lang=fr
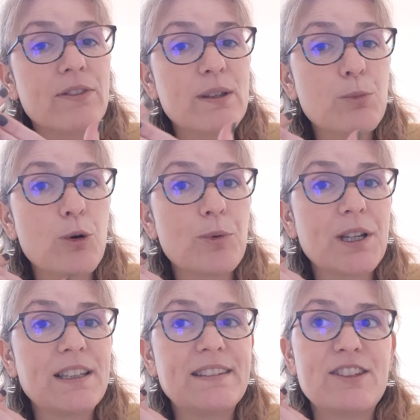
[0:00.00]
des
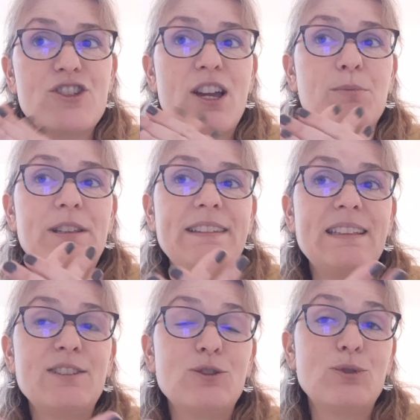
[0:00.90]
propriétés
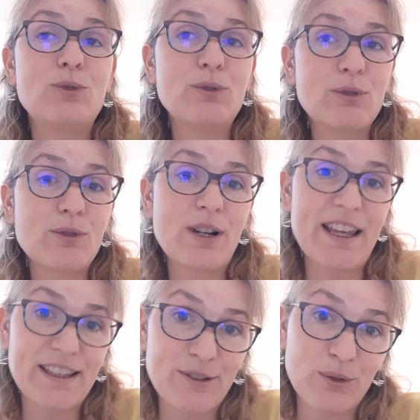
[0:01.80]
germicides du
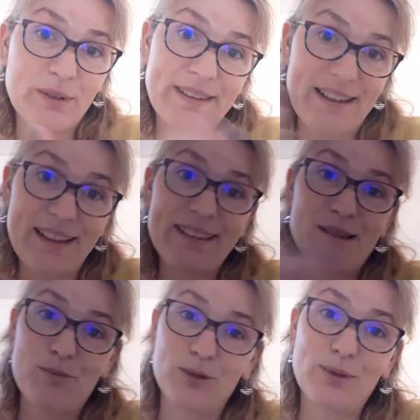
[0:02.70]
soleil. Donc ça
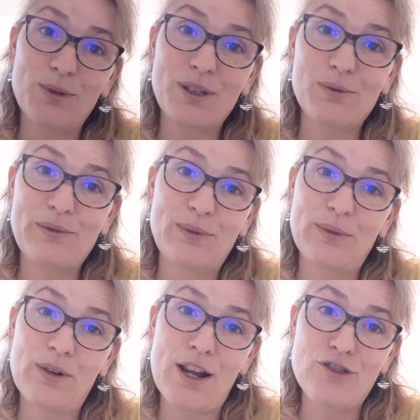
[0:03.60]
c'est pour ceux qui ont du
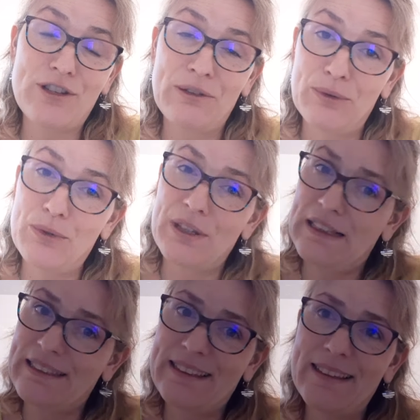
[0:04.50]
soleil chez eux,
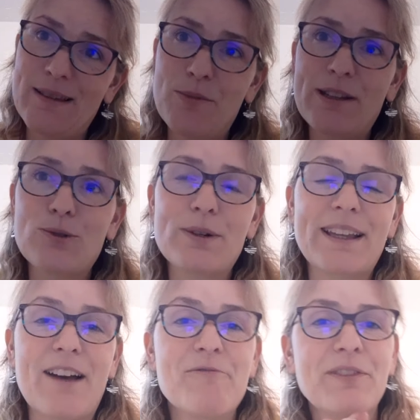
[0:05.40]
ici c'est pas trop le
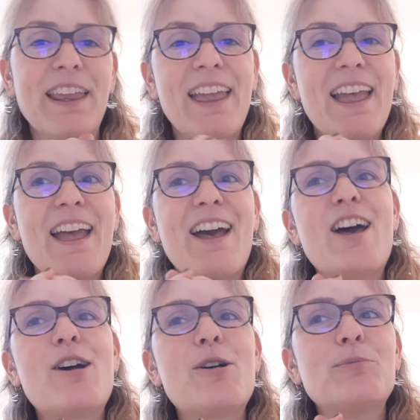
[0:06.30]
cas.
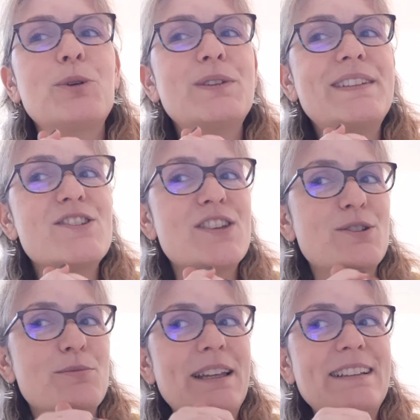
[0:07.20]
Euh, protégez
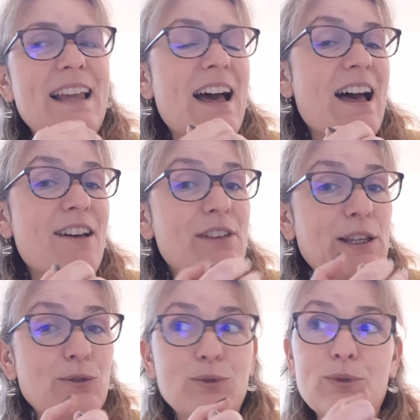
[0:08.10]
le matelas
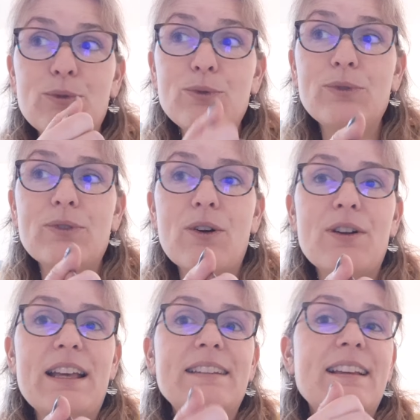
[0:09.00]
avec une housse en
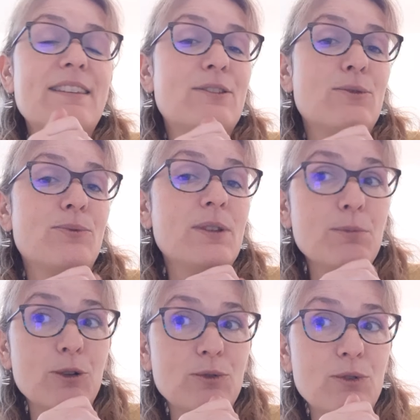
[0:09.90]
latex
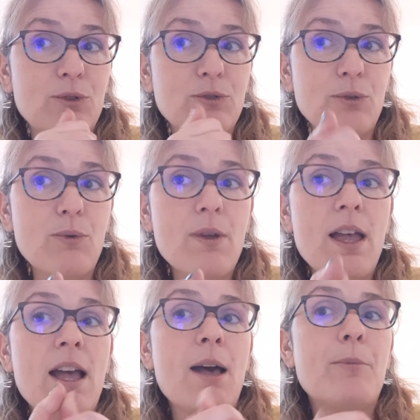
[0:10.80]
fibre de coton
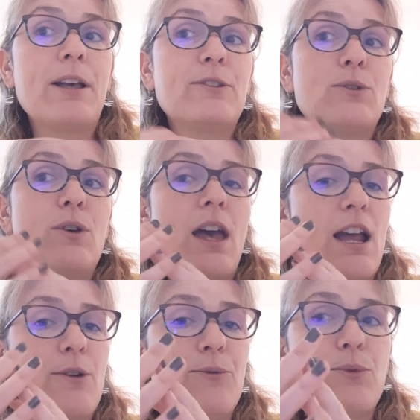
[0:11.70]
parce
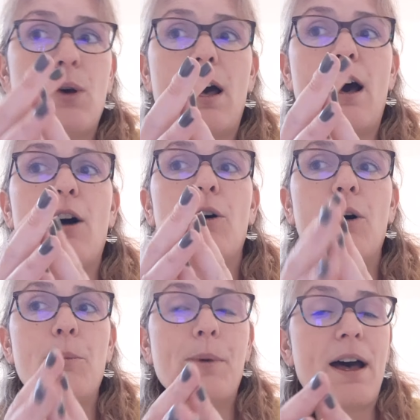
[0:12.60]
qu'elle fera
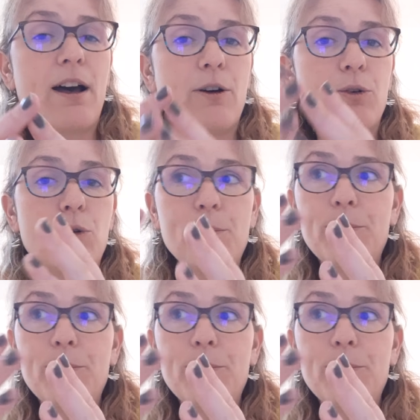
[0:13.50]
rempart aux